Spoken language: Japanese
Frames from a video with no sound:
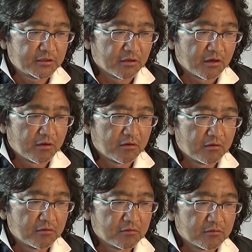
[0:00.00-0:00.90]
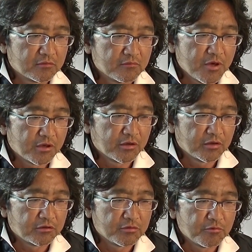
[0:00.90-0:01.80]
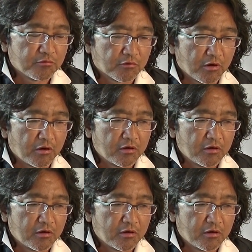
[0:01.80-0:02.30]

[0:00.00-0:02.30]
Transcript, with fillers: 明、名言言ってみようか。